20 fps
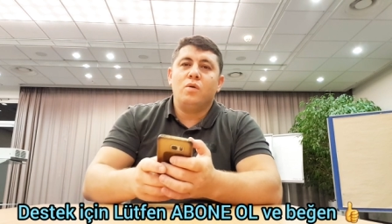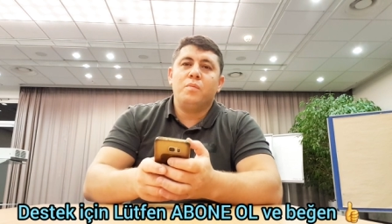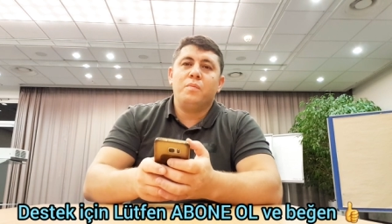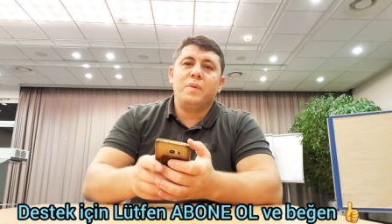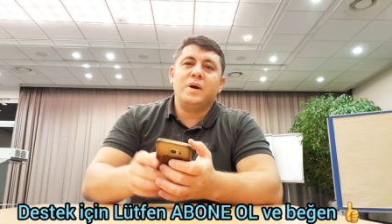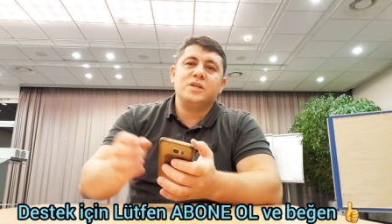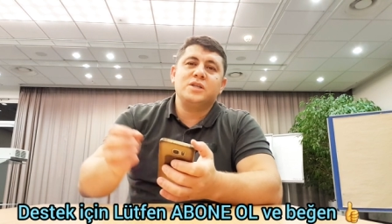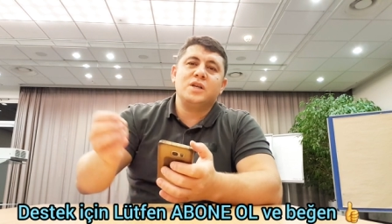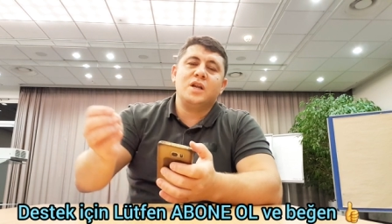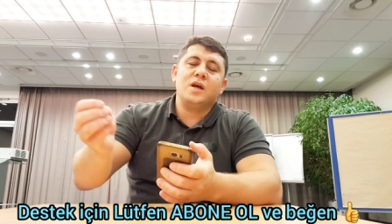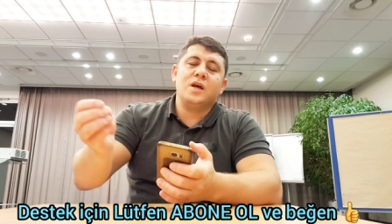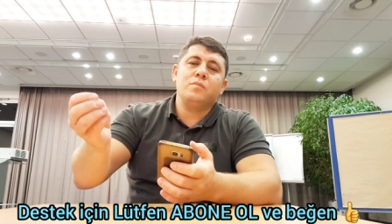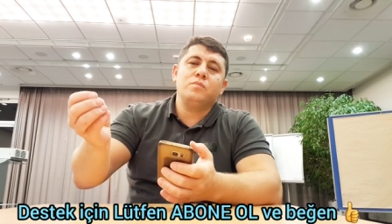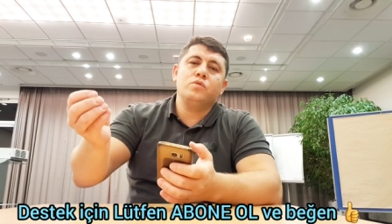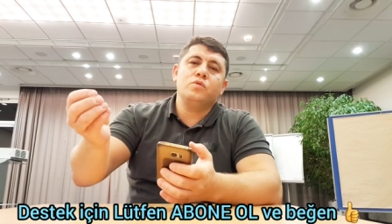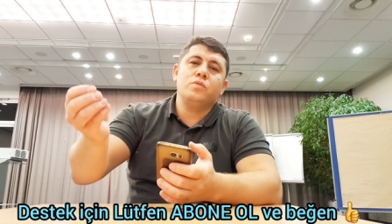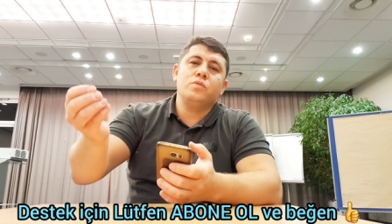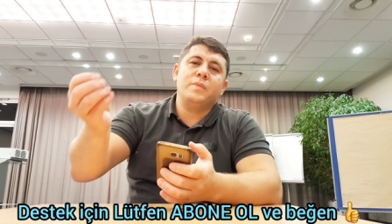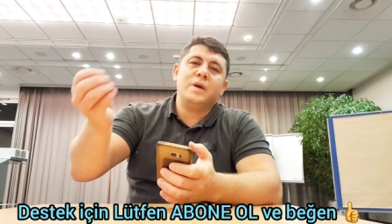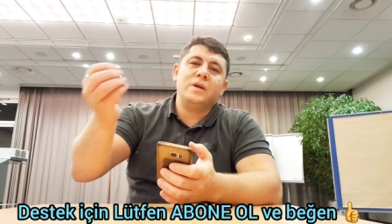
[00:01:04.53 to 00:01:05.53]
Başına
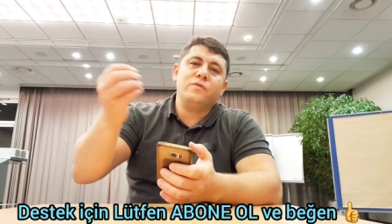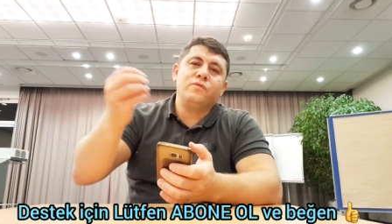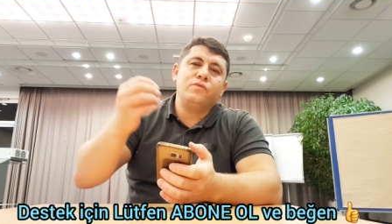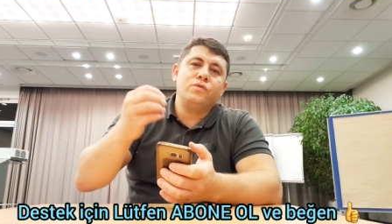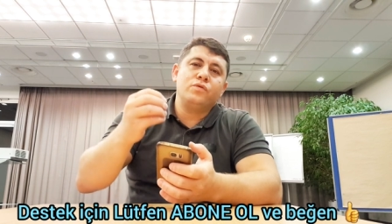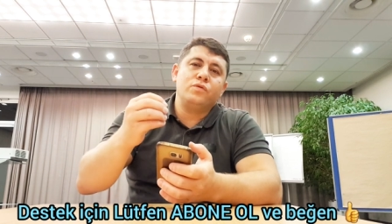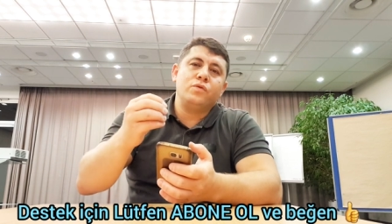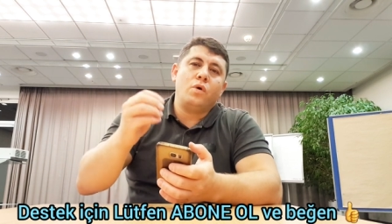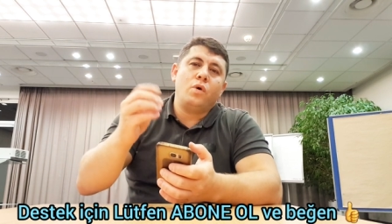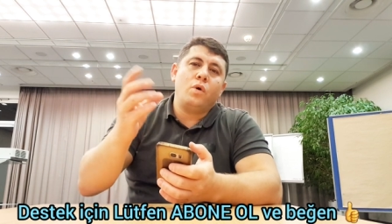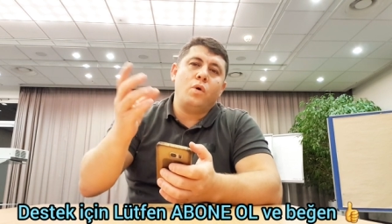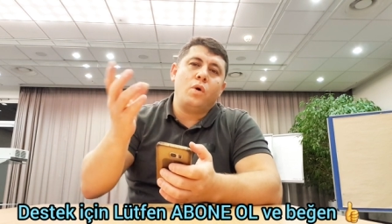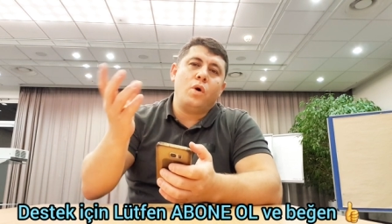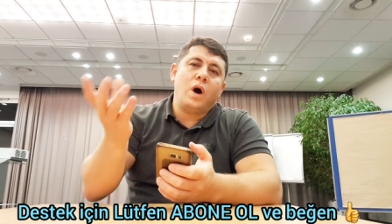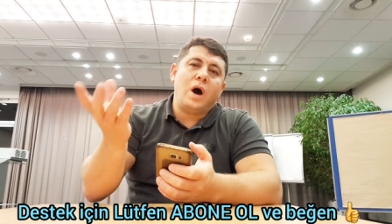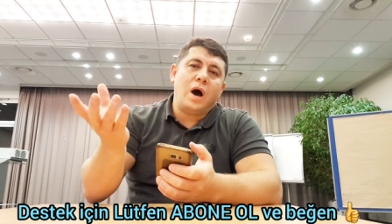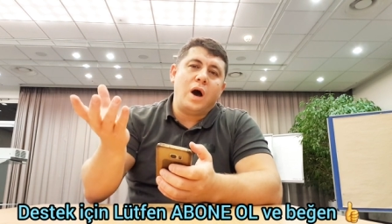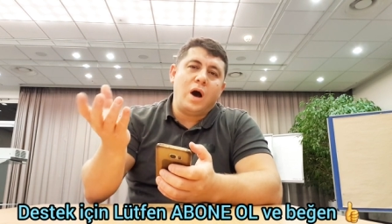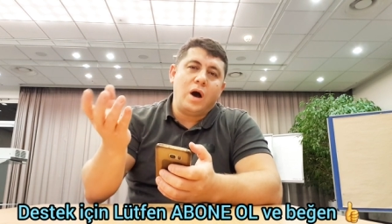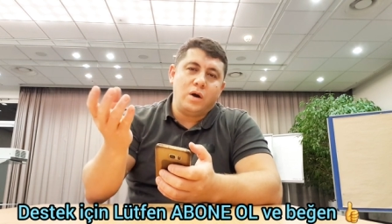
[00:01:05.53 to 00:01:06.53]
bu menfur
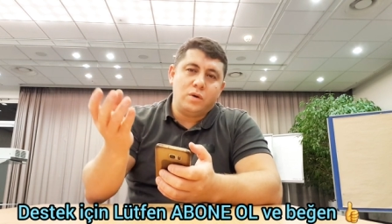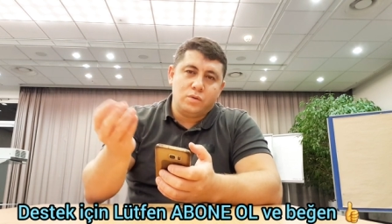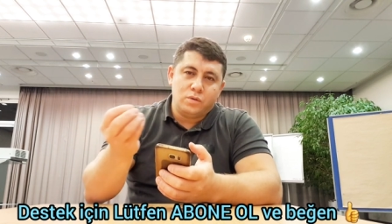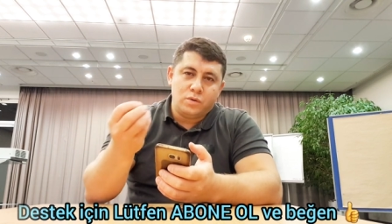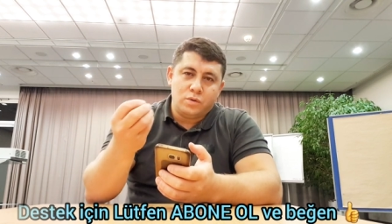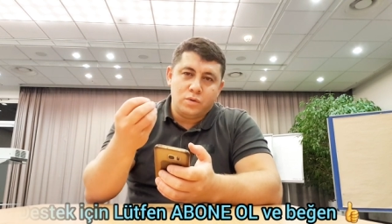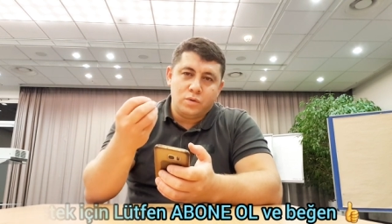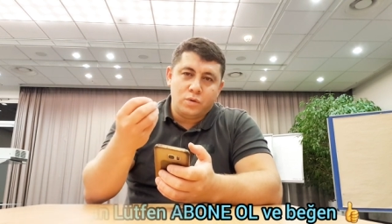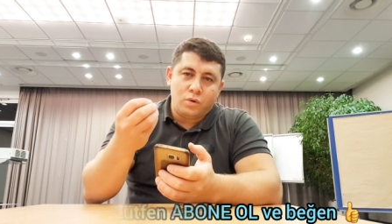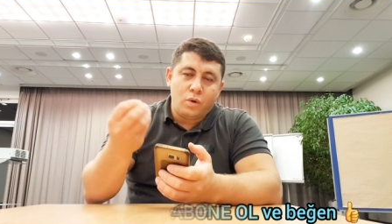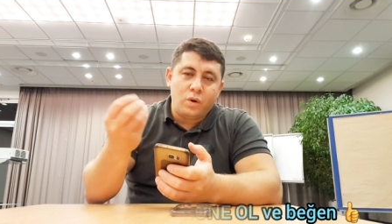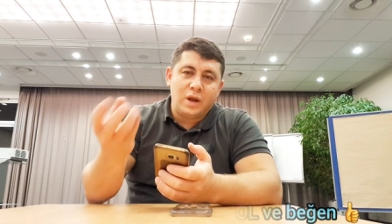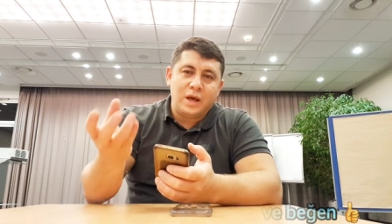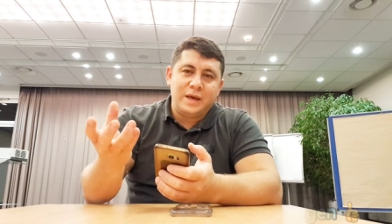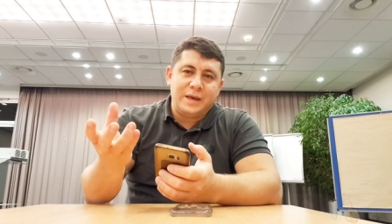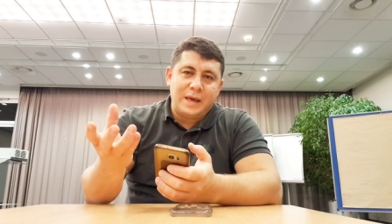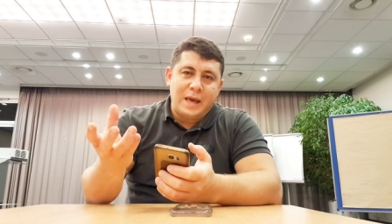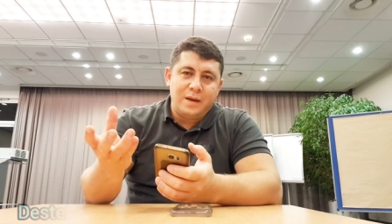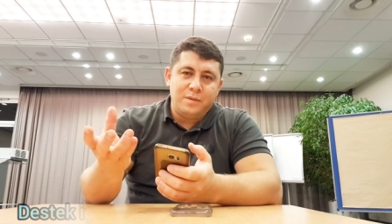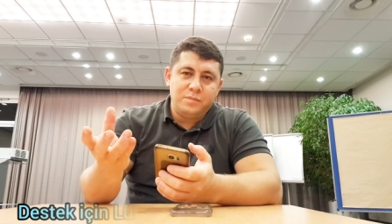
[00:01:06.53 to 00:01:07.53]
e,
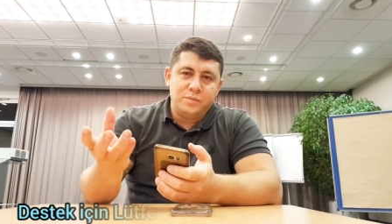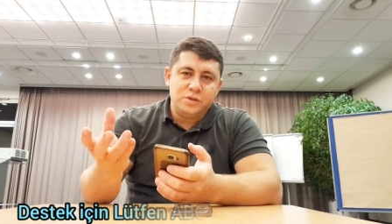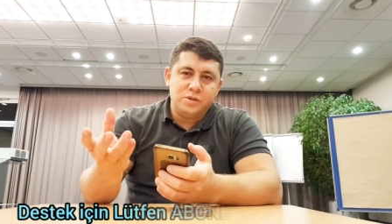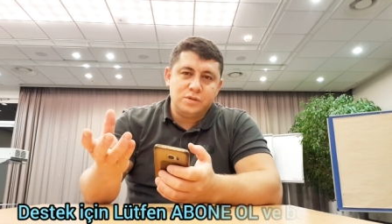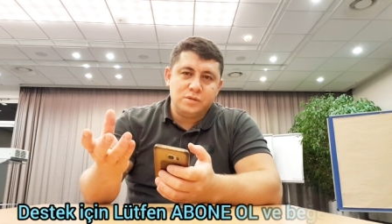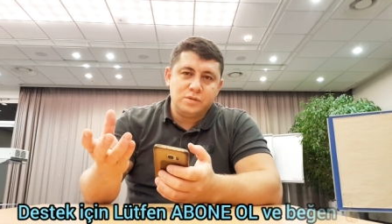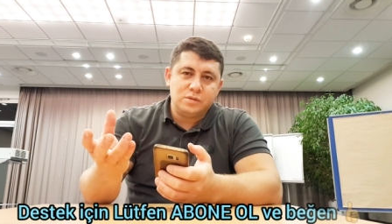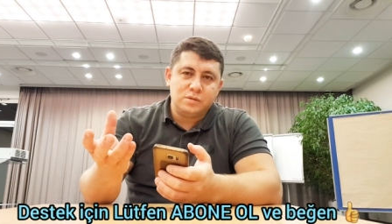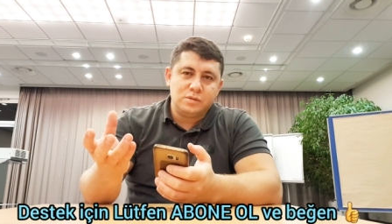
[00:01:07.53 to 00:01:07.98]
olay gelmiş.